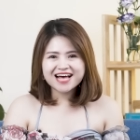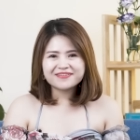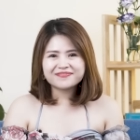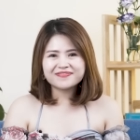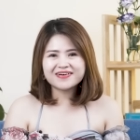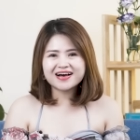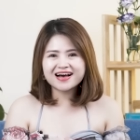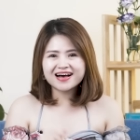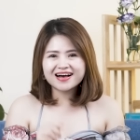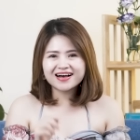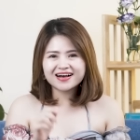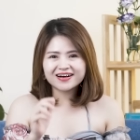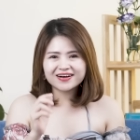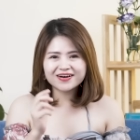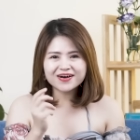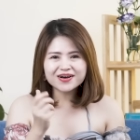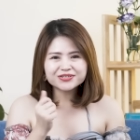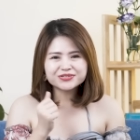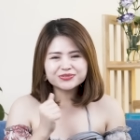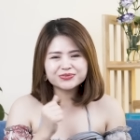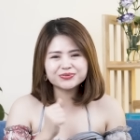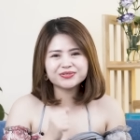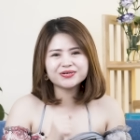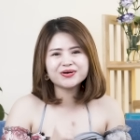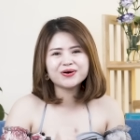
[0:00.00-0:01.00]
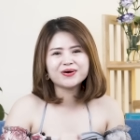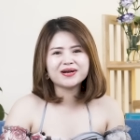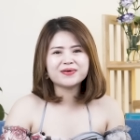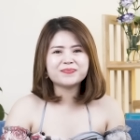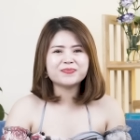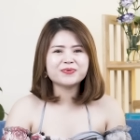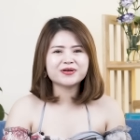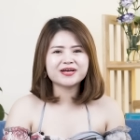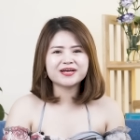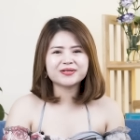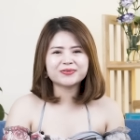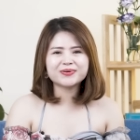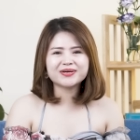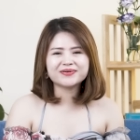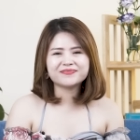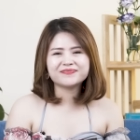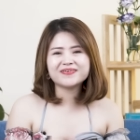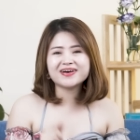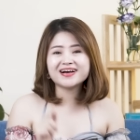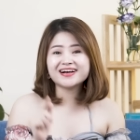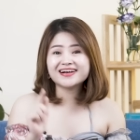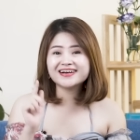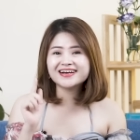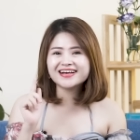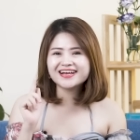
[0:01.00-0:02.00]
và gọi chú nhỏ là một nghệ thuật
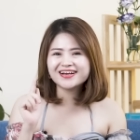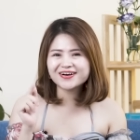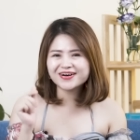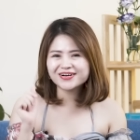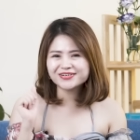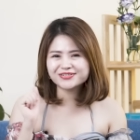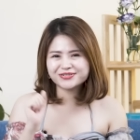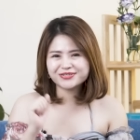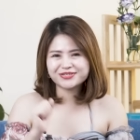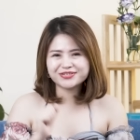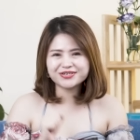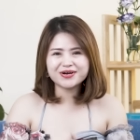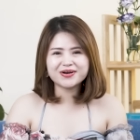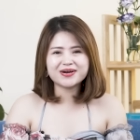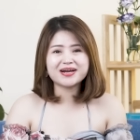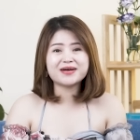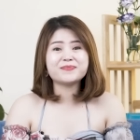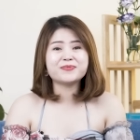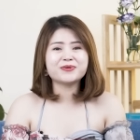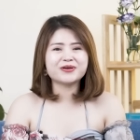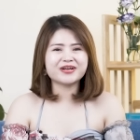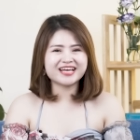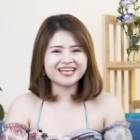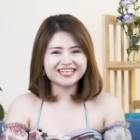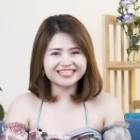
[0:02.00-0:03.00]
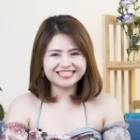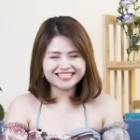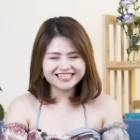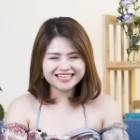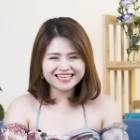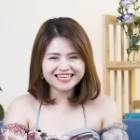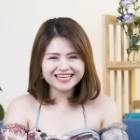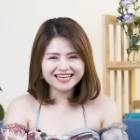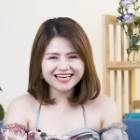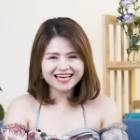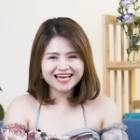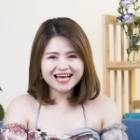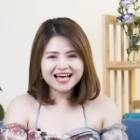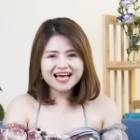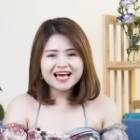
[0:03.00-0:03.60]
và người gọi chú nhỏ là một nghệ sĩ